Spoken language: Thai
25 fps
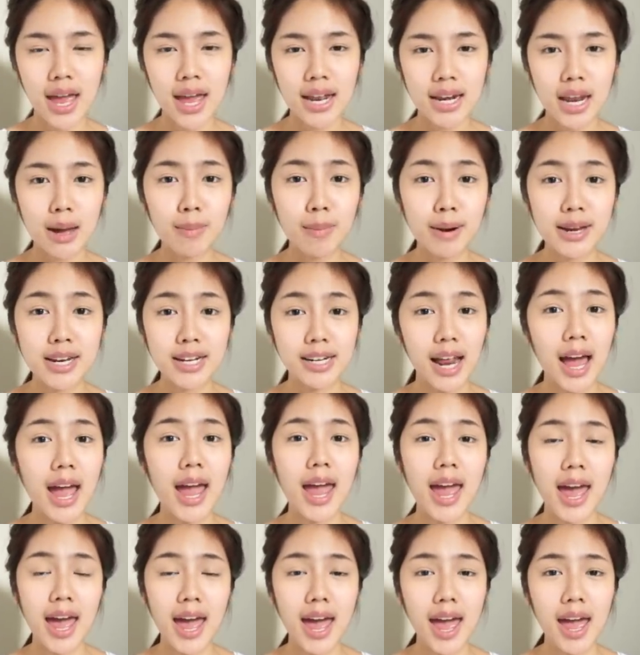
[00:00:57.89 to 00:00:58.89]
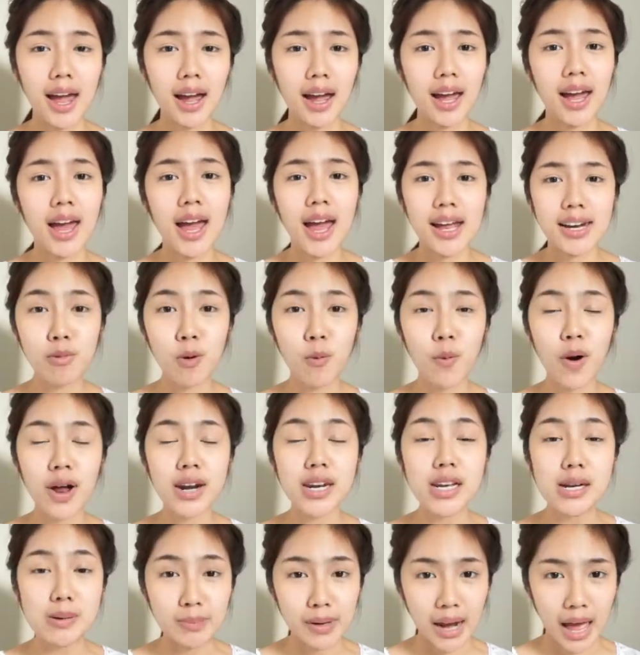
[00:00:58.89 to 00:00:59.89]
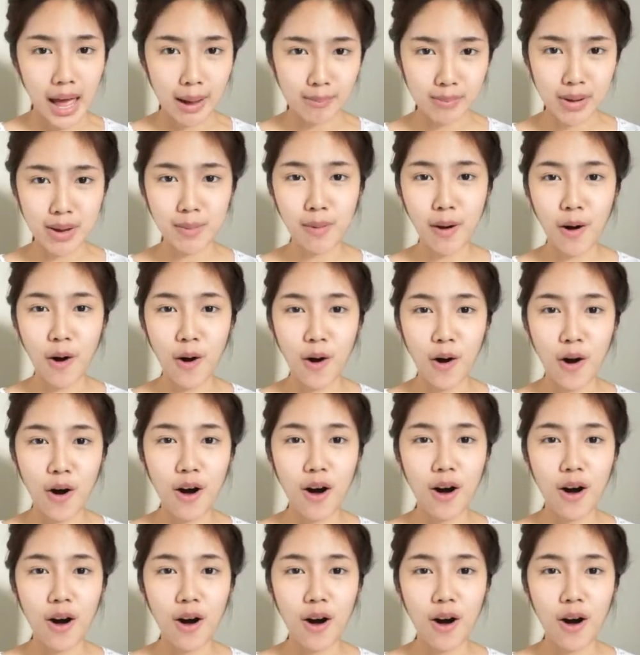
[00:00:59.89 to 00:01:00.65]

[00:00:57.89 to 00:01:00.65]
ทำไมถึงหน้าแห้ง เพราะว่า ดื่มน้ำไม่พอ